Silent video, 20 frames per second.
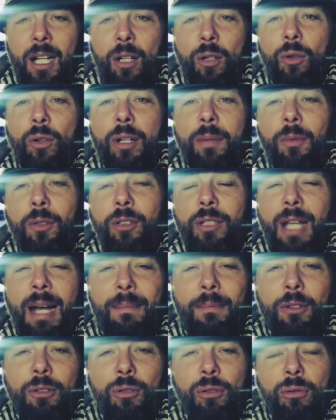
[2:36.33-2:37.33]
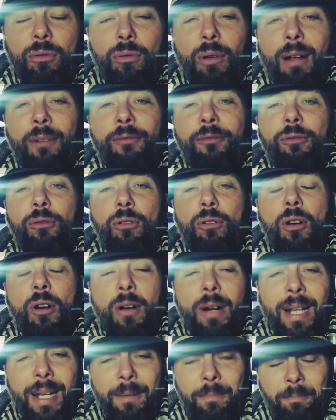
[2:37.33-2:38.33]
lo rimontiamo sotto al
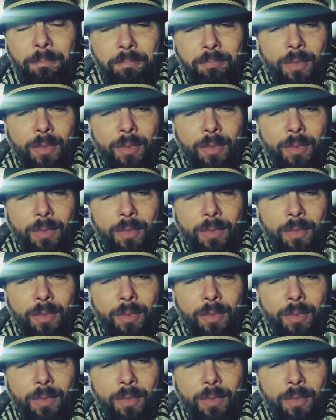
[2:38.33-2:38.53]
furgone